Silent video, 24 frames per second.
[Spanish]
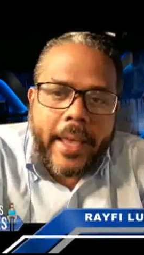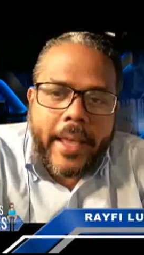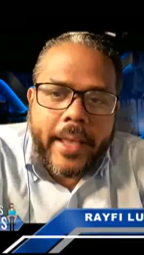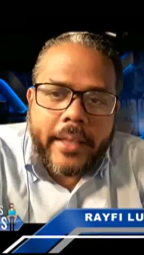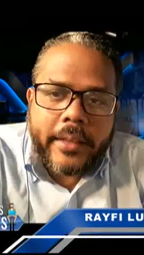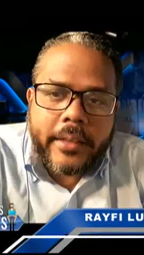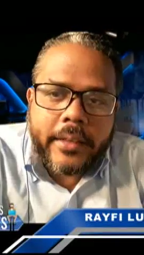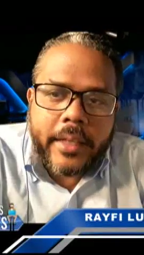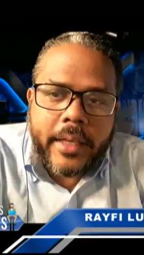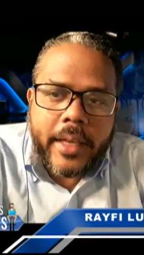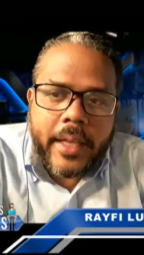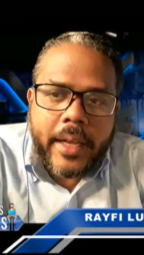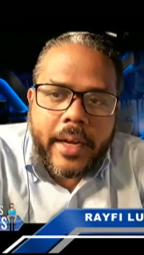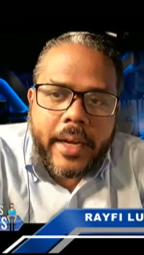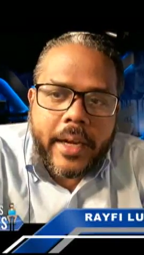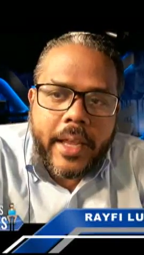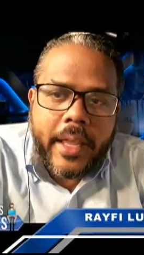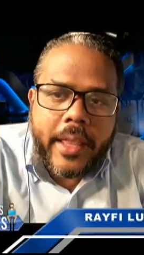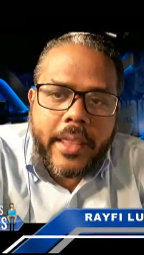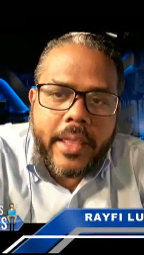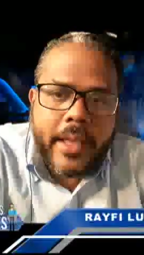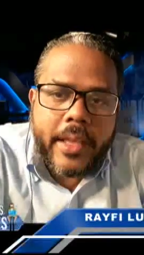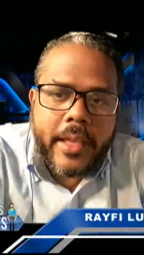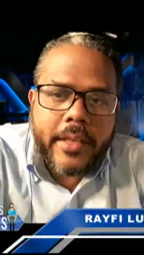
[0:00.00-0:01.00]
entre
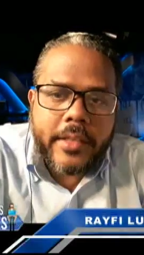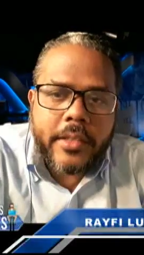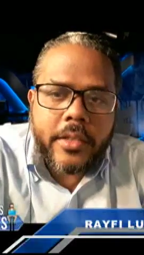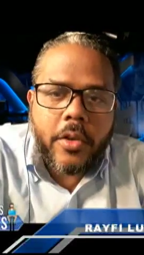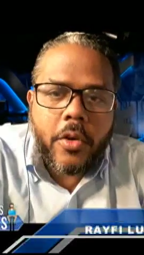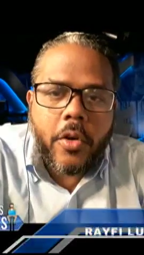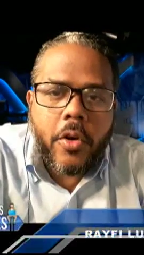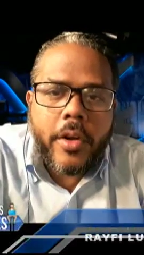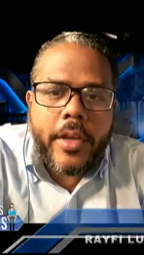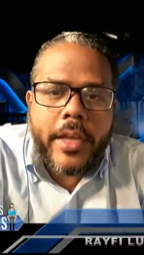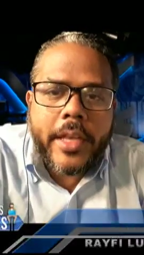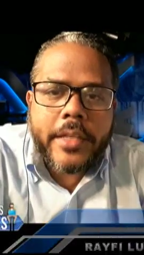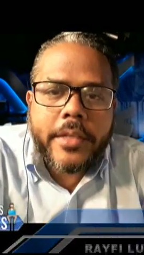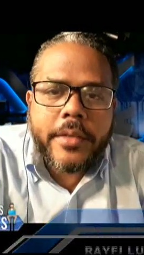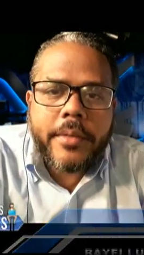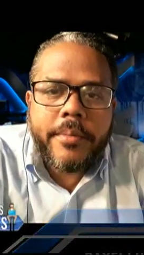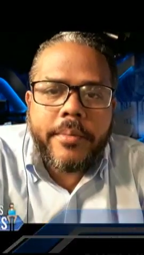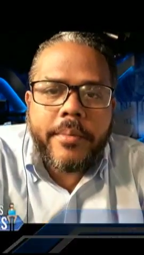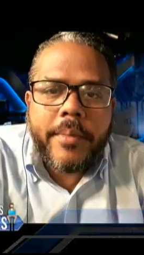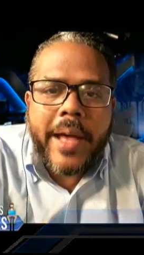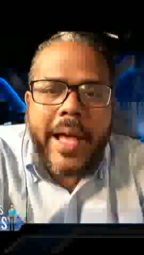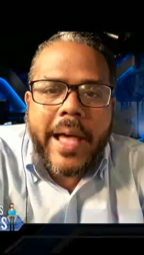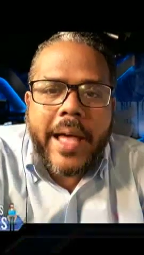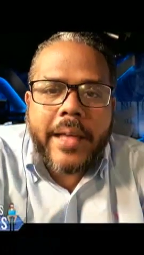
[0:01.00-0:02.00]
redes. Hoy es
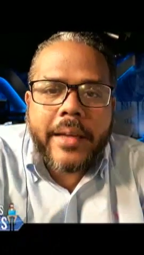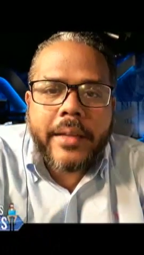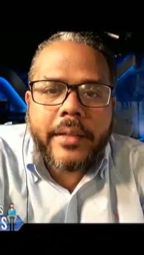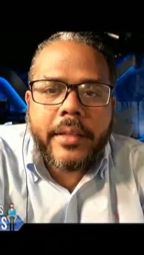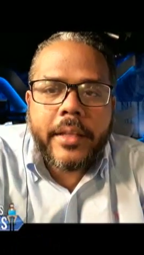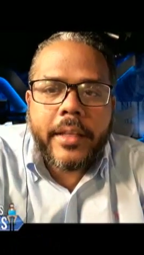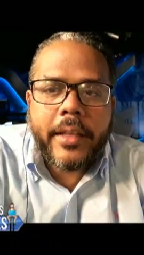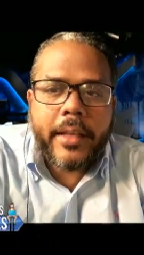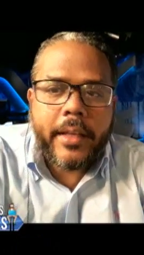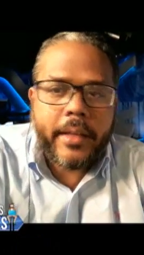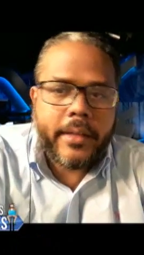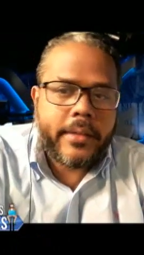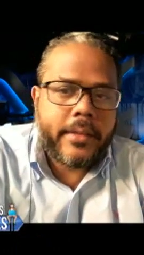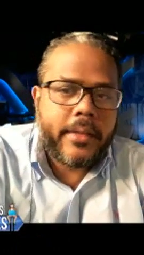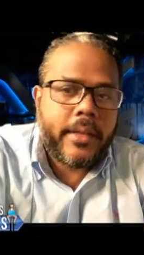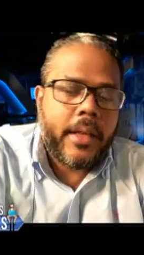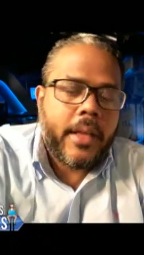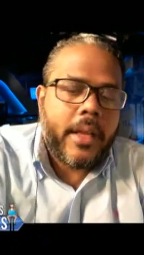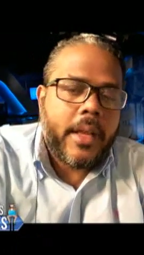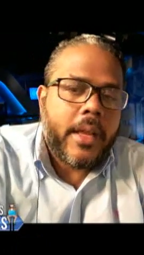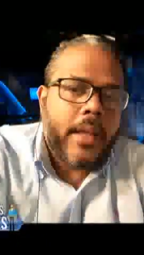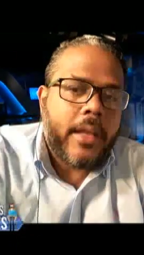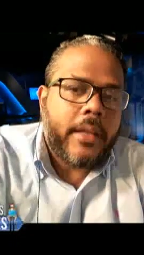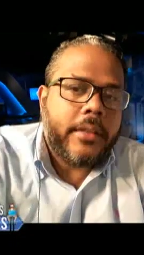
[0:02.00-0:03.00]
martes
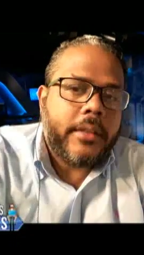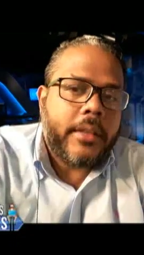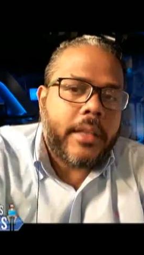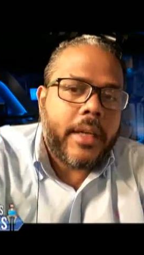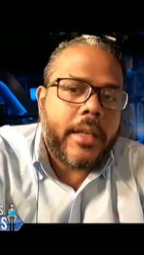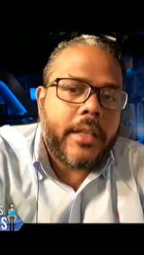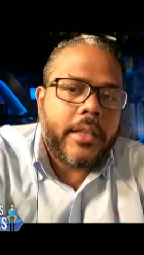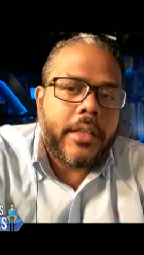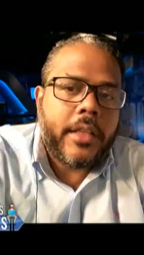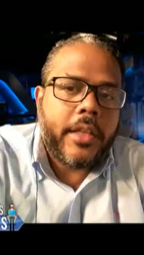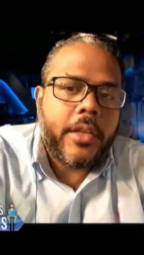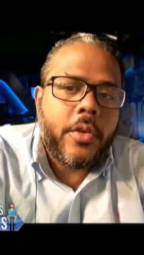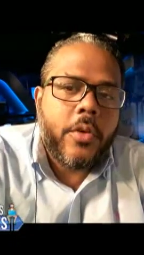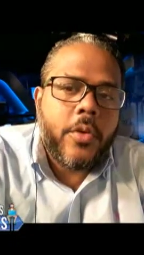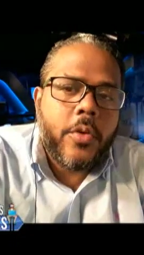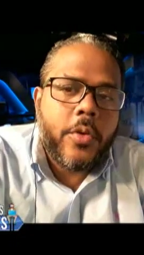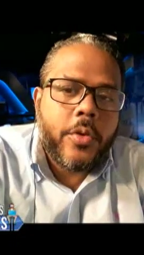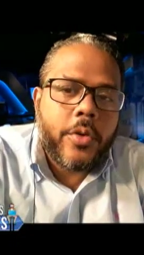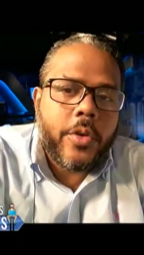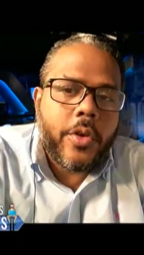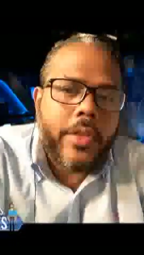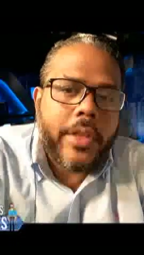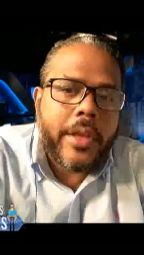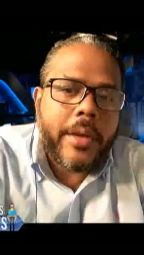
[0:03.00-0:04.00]

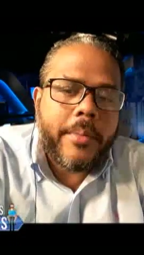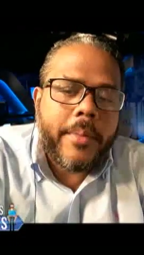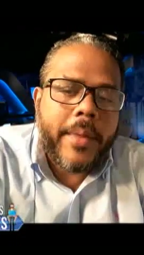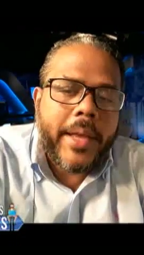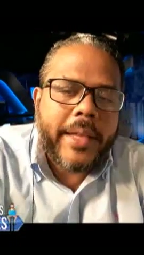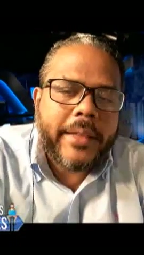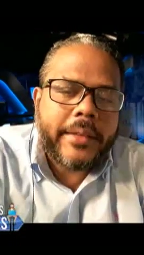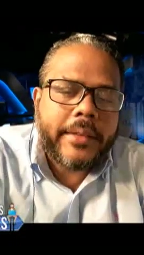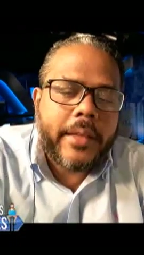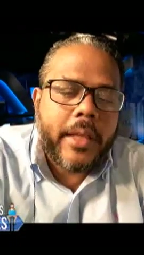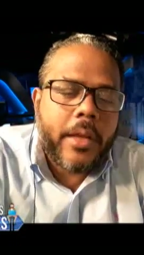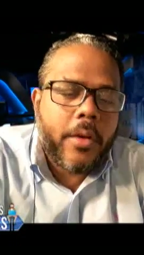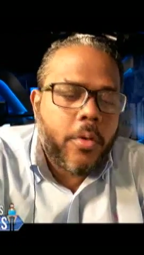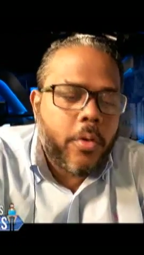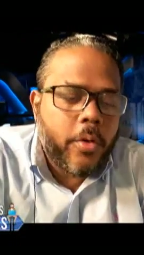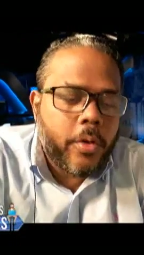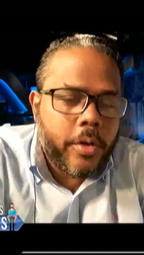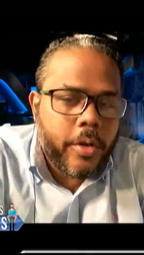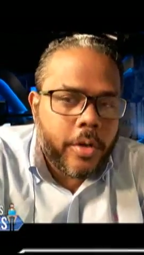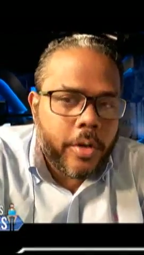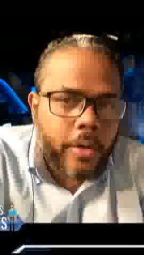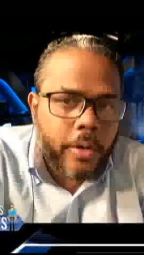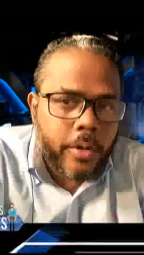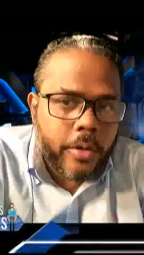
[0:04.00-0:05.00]
31 del mes de
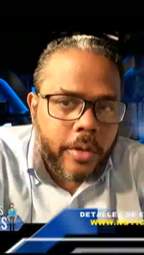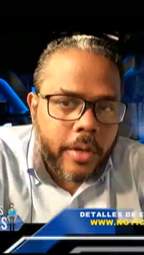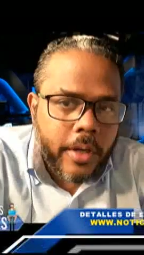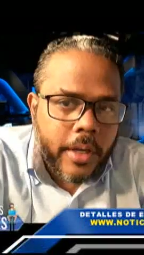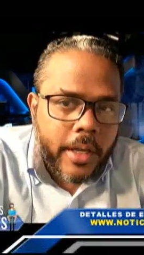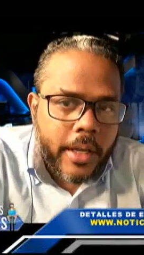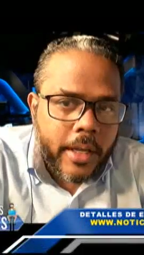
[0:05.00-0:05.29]
julio